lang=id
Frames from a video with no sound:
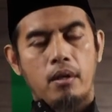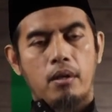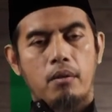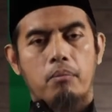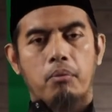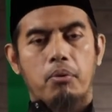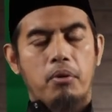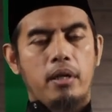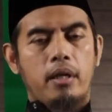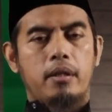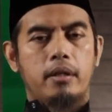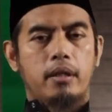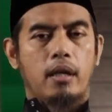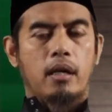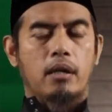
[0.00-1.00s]
boleh
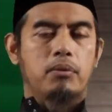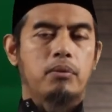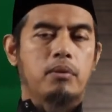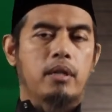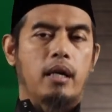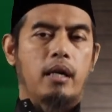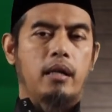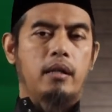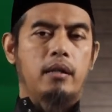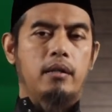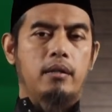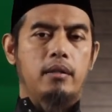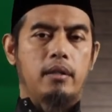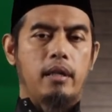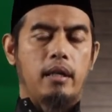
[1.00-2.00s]
dilakukan
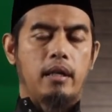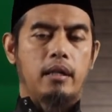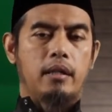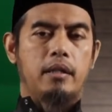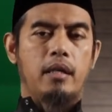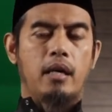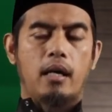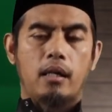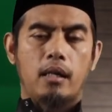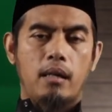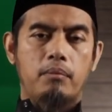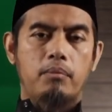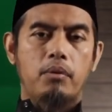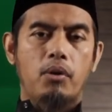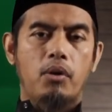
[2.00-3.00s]
ya,
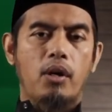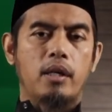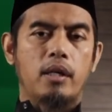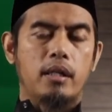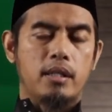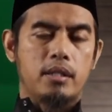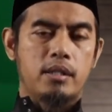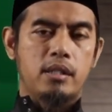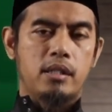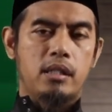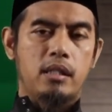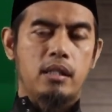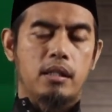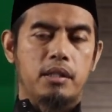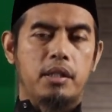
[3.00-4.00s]
dalam
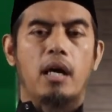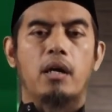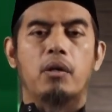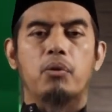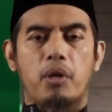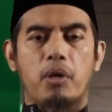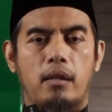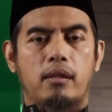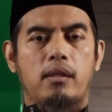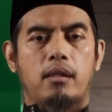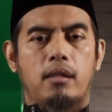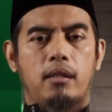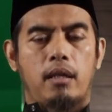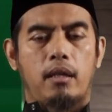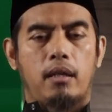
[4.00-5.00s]
kondisi darurat.
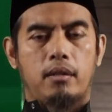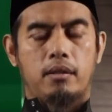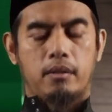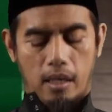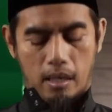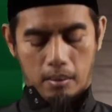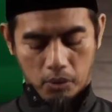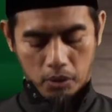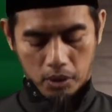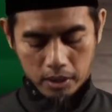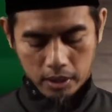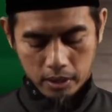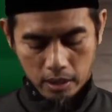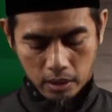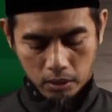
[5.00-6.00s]
Ya. Dalam
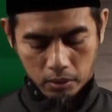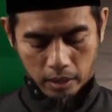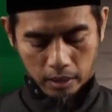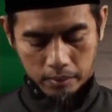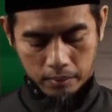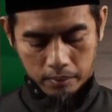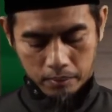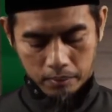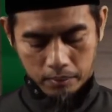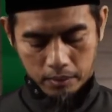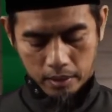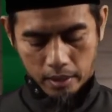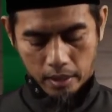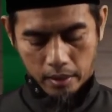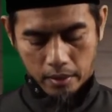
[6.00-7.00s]
kondisi darurat,
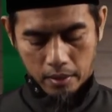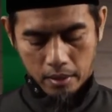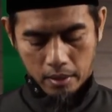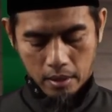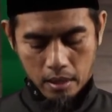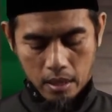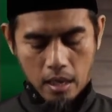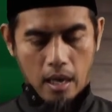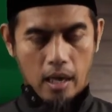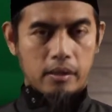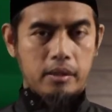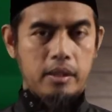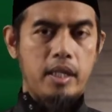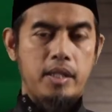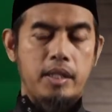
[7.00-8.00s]
ya.
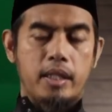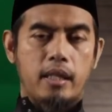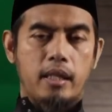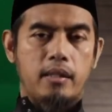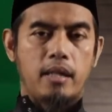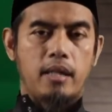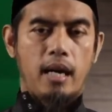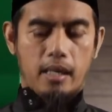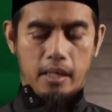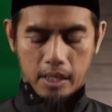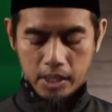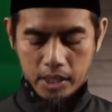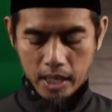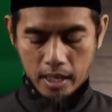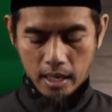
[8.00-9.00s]
artinya jika tidak ada
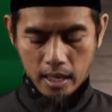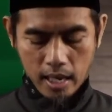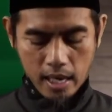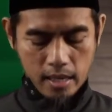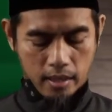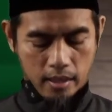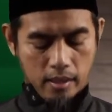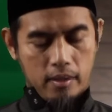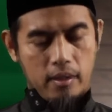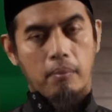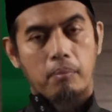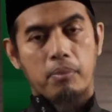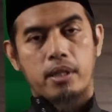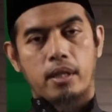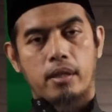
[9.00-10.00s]
cara lain
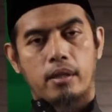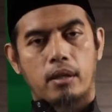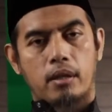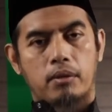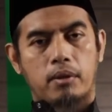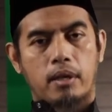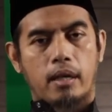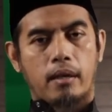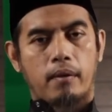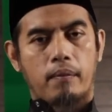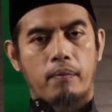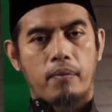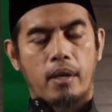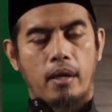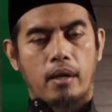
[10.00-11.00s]
yang bisa dilakukan.
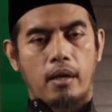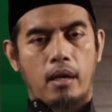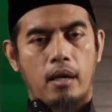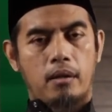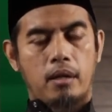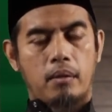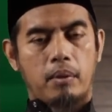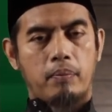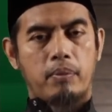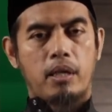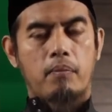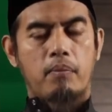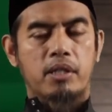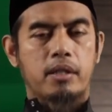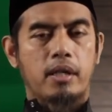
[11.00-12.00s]
Ya Apabila
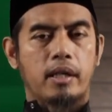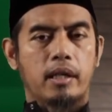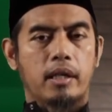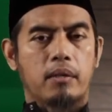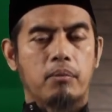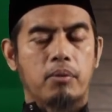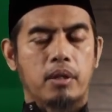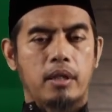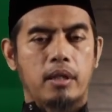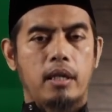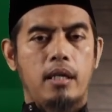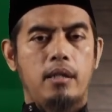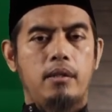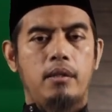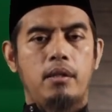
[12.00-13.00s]
masih ada
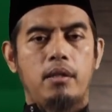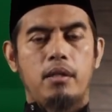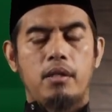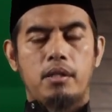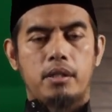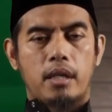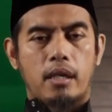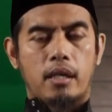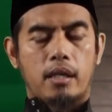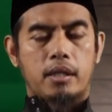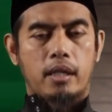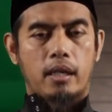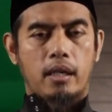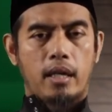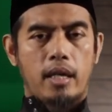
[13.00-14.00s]
kemungkinan
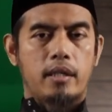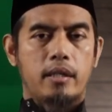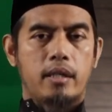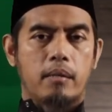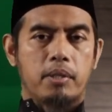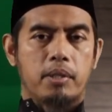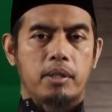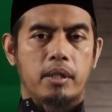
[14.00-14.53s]
cara-cara lain yang bisa